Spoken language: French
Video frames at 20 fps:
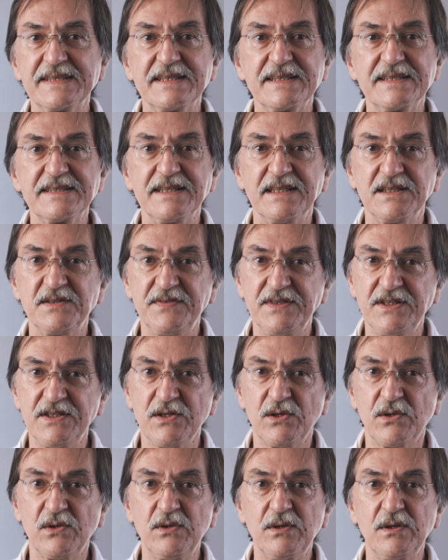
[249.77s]
Cette
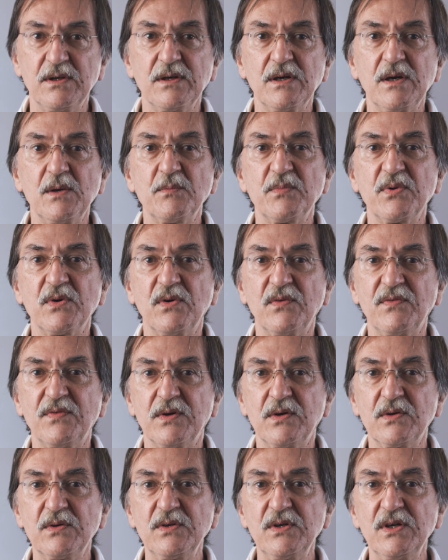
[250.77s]
vidéo
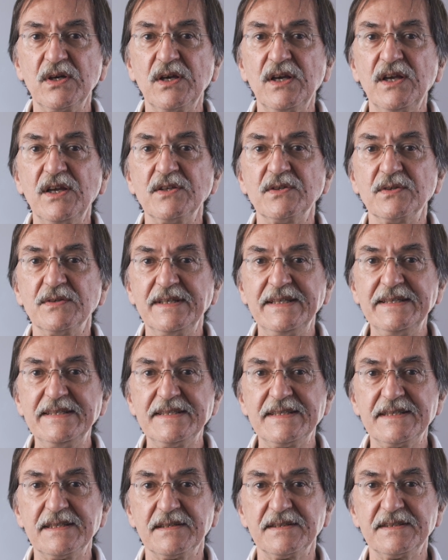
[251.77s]
provient d'une
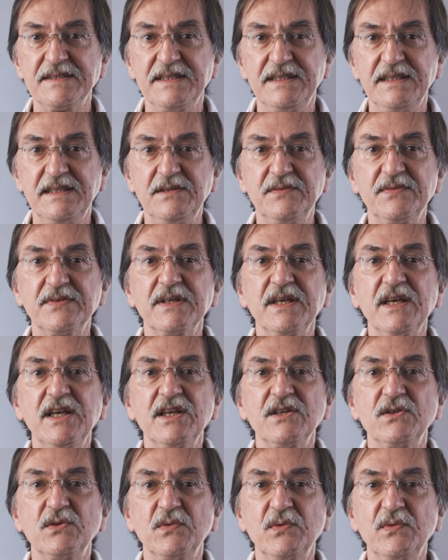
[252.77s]
initiative
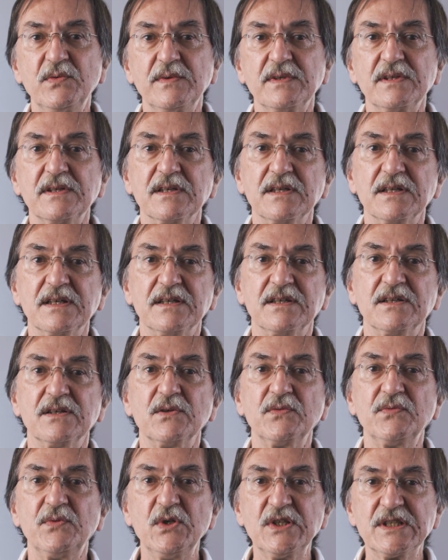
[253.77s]
du
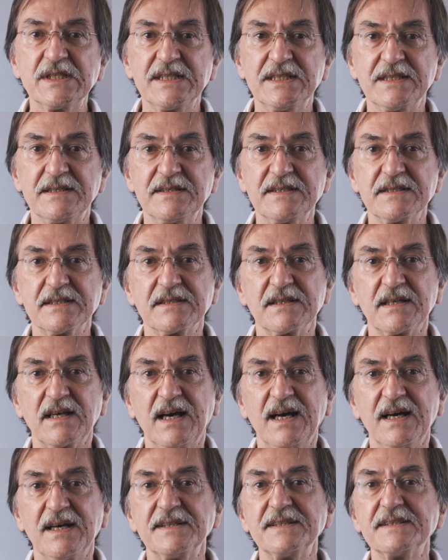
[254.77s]
Äh,
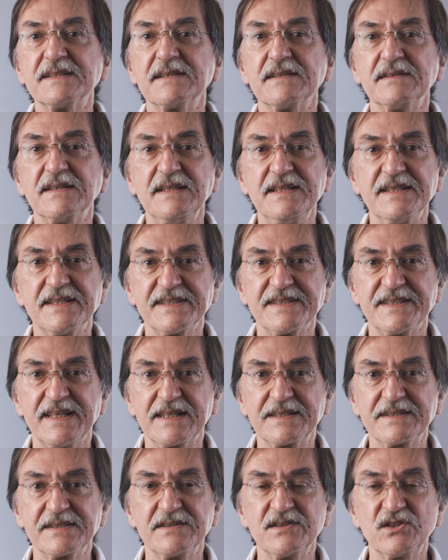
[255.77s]
Flüchtlingsrat
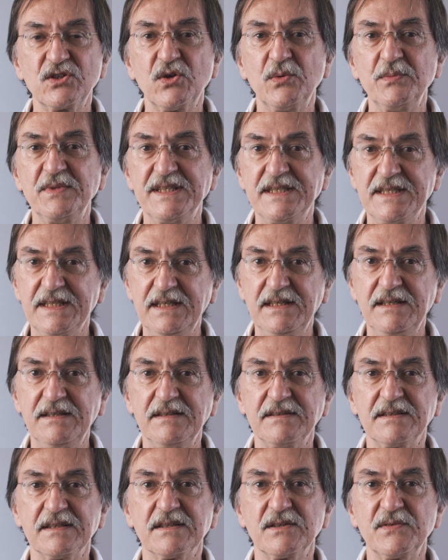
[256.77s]
Niedersachsen, comité
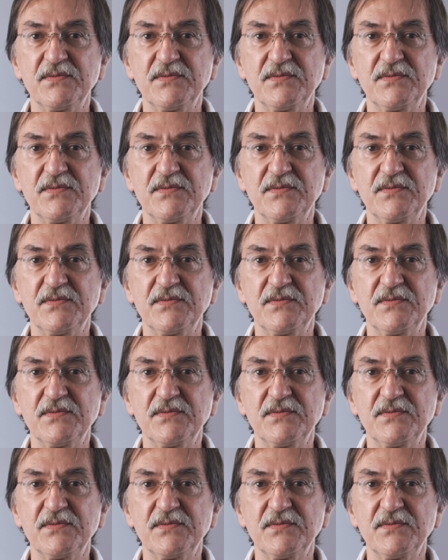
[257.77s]
des